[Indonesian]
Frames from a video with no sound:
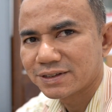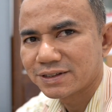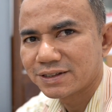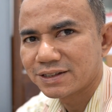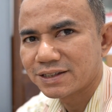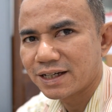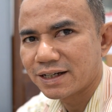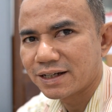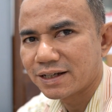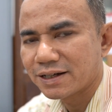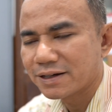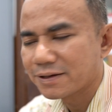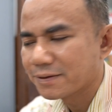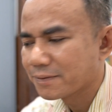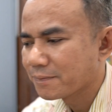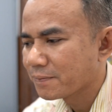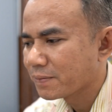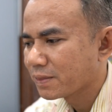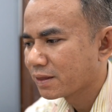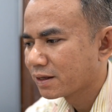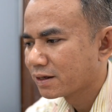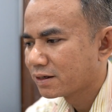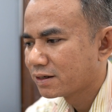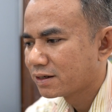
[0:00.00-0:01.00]
di sana,
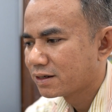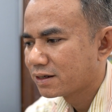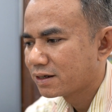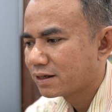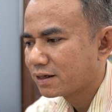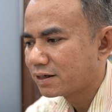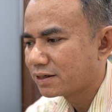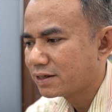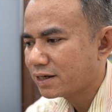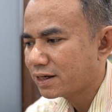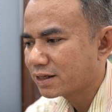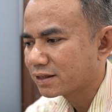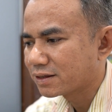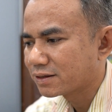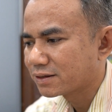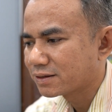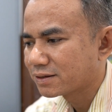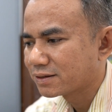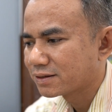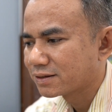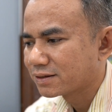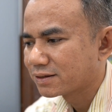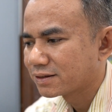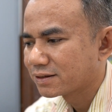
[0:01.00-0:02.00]
lihat
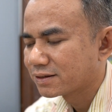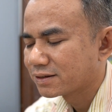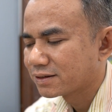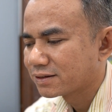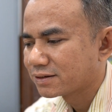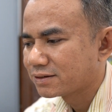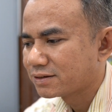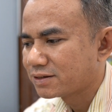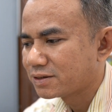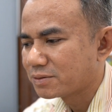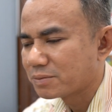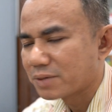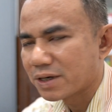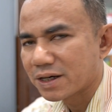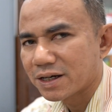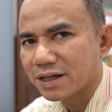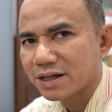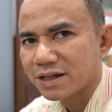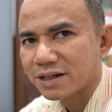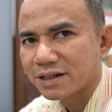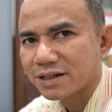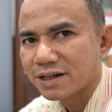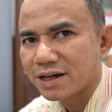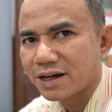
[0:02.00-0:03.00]
di
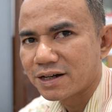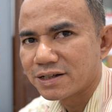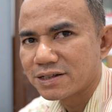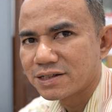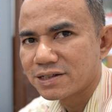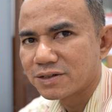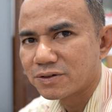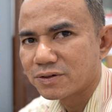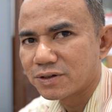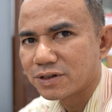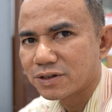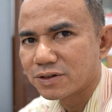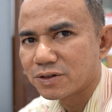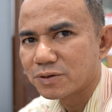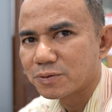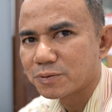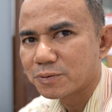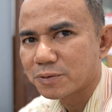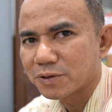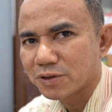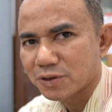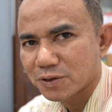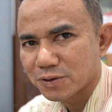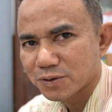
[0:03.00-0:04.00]
mana garis singgung itu
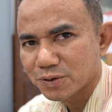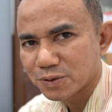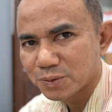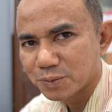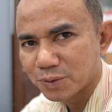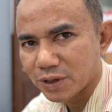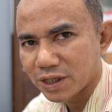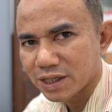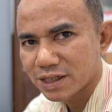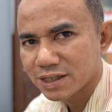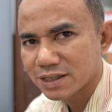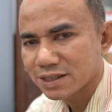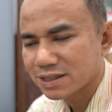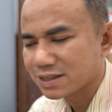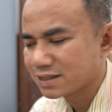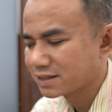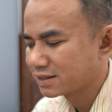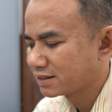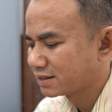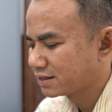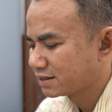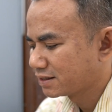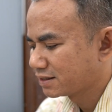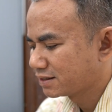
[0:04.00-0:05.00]
memotong sumbu X,
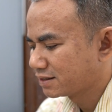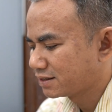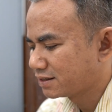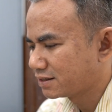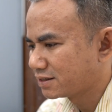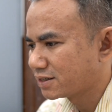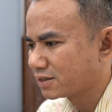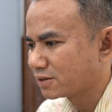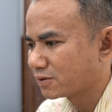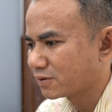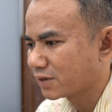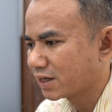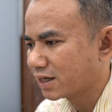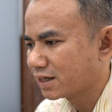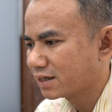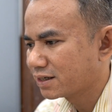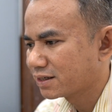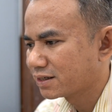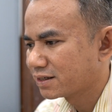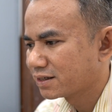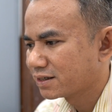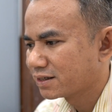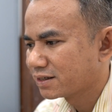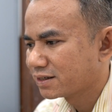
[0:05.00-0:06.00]
disitulah
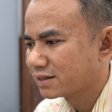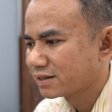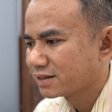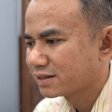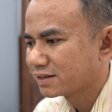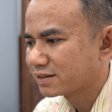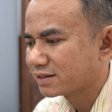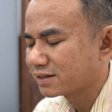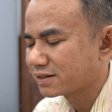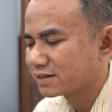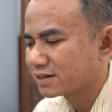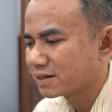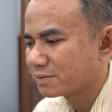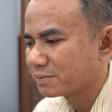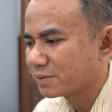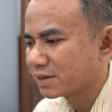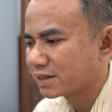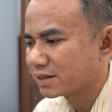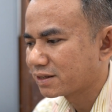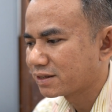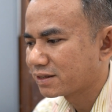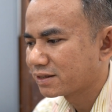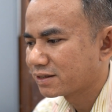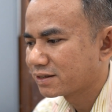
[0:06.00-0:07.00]
terdapat
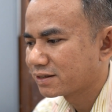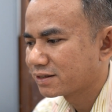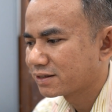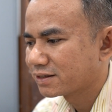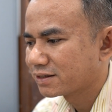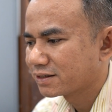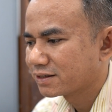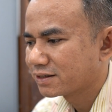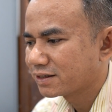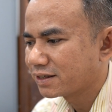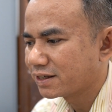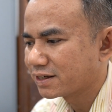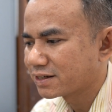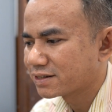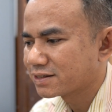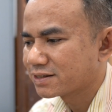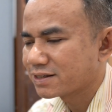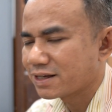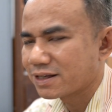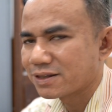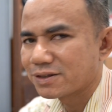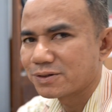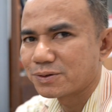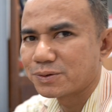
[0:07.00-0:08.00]

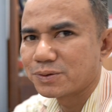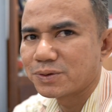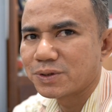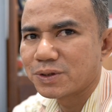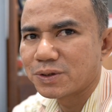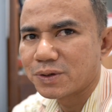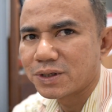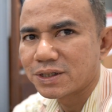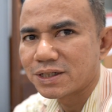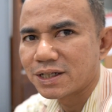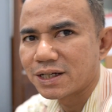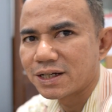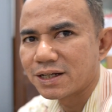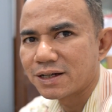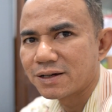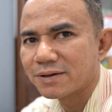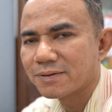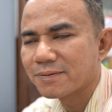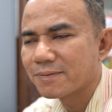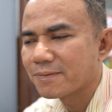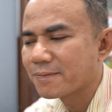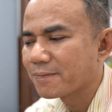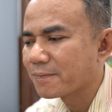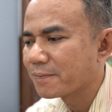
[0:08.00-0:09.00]
X1, itu adalah
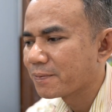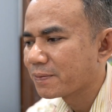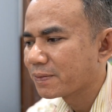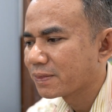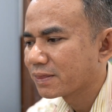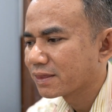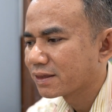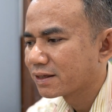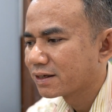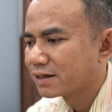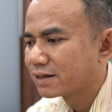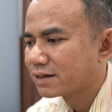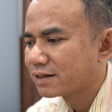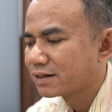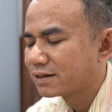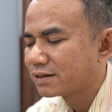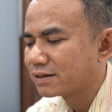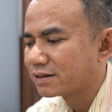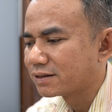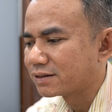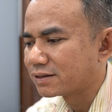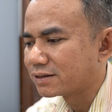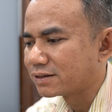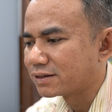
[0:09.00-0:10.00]

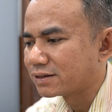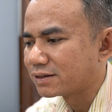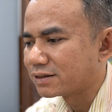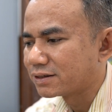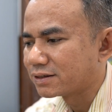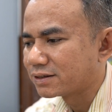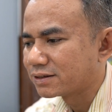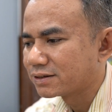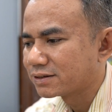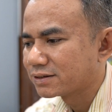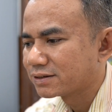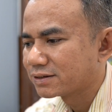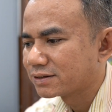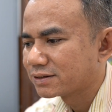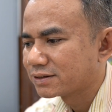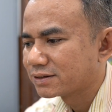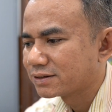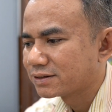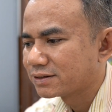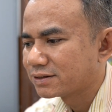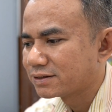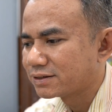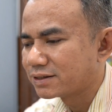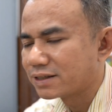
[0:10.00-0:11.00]
e,
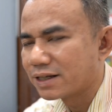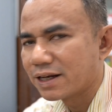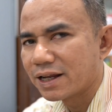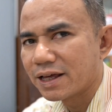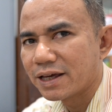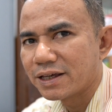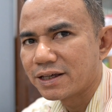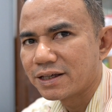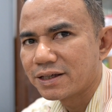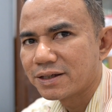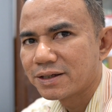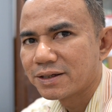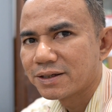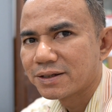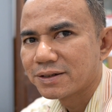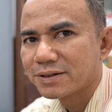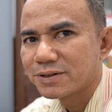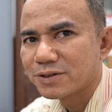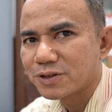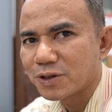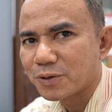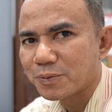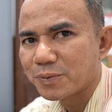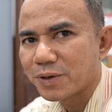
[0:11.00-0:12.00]
nilai
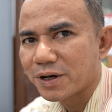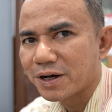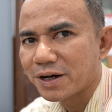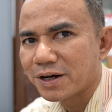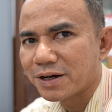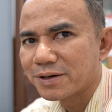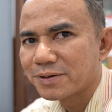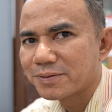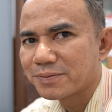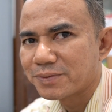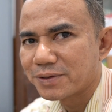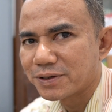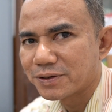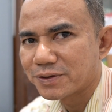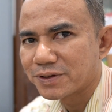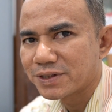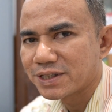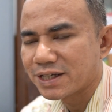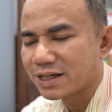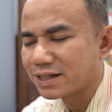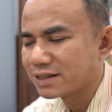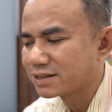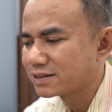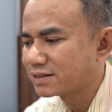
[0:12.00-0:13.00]
coba
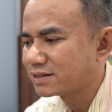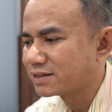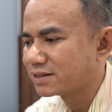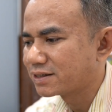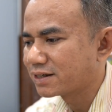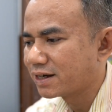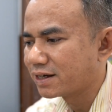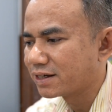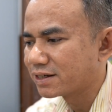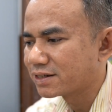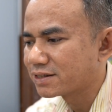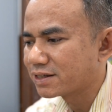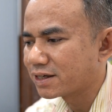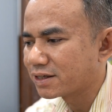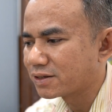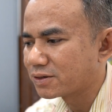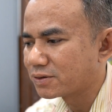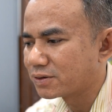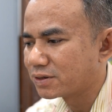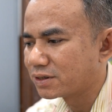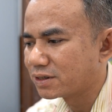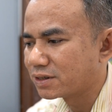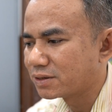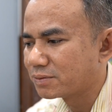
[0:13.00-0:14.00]
berikutnya. Jika
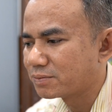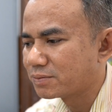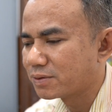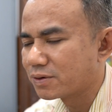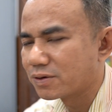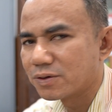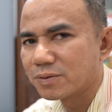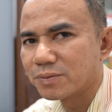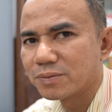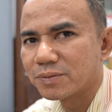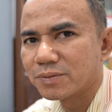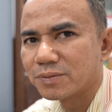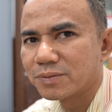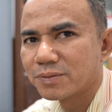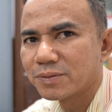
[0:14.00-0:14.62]
X1 ini belum